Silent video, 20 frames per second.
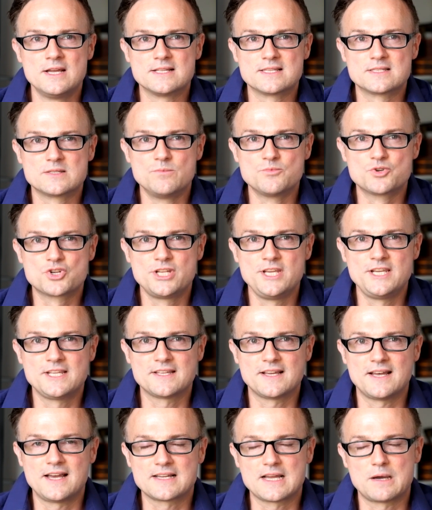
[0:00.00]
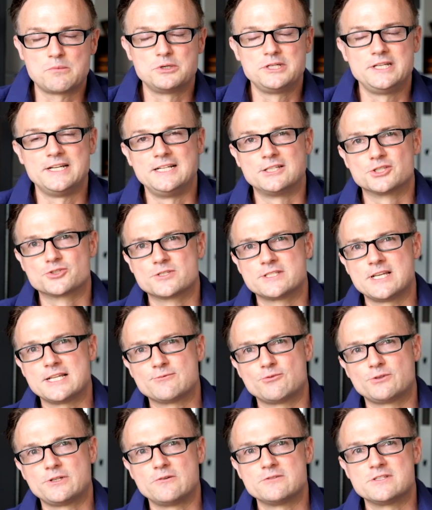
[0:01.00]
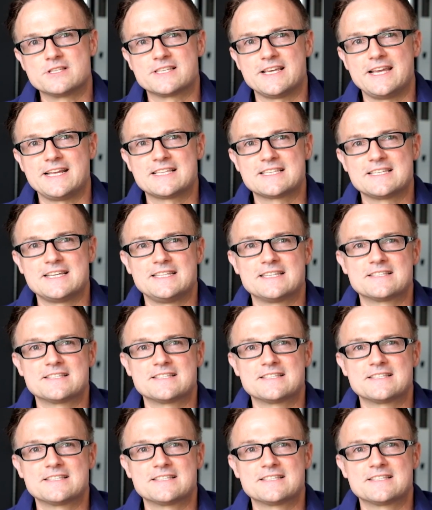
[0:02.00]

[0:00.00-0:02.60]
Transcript: zum Stichtag, aber die hält er schon seit 2016.